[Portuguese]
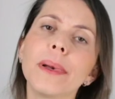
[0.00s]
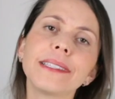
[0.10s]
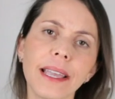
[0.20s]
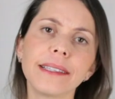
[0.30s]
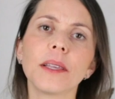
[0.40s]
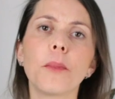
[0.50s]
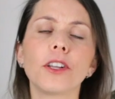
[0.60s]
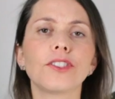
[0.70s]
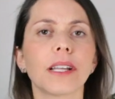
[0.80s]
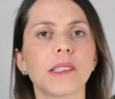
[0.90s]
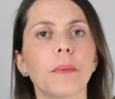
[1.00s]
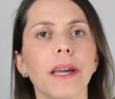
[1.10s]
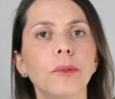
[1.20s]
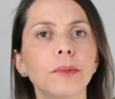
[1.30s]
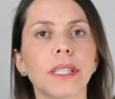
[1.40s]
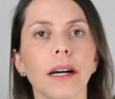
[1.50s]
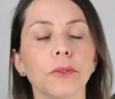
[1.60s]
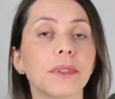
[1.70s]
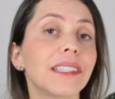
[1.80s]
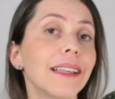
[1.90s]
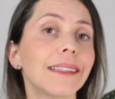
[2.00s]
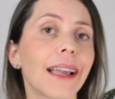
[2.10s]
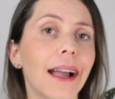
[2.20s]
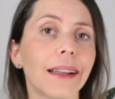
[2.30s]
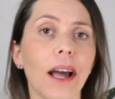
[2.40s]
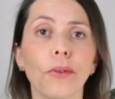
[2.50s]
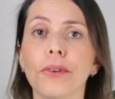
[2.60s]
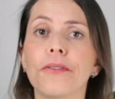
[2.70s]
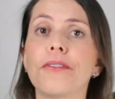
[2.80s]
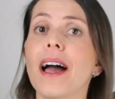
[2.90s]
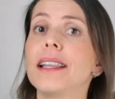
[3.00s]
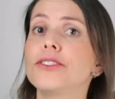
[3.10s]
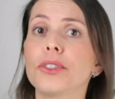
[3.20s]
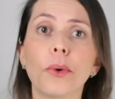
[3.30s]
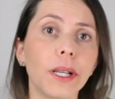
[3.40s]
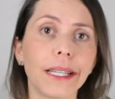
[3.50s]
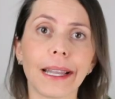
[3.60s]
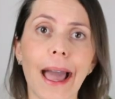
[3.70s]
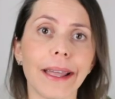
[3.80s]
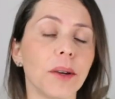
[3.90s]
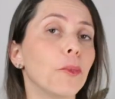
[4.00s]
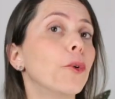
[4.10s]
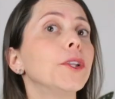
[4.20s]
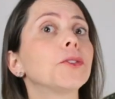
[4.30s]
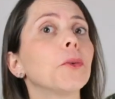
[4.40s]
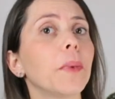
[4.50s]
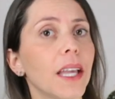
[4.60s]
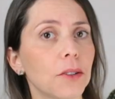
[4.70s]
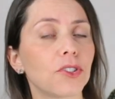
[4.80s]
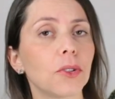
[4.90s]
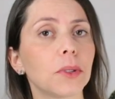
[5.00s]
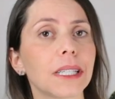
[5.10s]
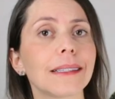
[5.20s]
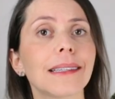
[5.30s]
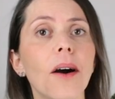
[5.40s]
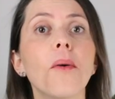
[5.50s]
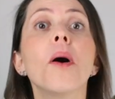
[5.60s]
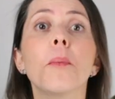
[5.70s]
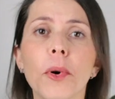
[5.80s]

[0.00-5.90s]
Mas aí você pode estar se perguntando, se esse canal não fala de culinária, muito menos de nutrição,